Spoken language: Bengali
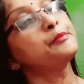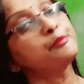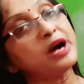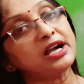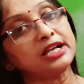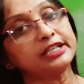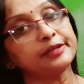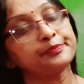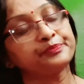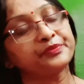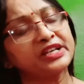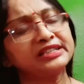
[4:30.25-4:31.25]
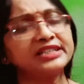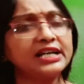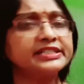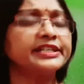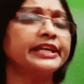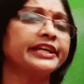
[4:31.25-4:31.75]
বাঙালি
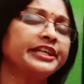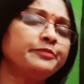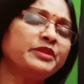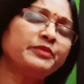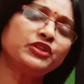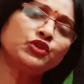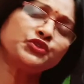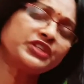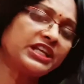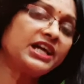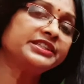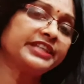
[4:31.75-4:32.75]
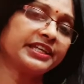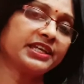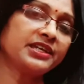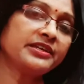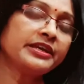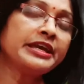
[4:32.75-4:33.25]
তাছাড়া এখানে বিভিন্ন জেলা থেকে
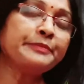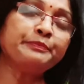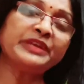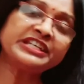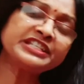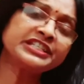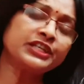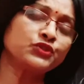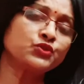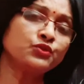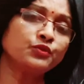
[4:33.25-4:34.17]
বেশ কিছু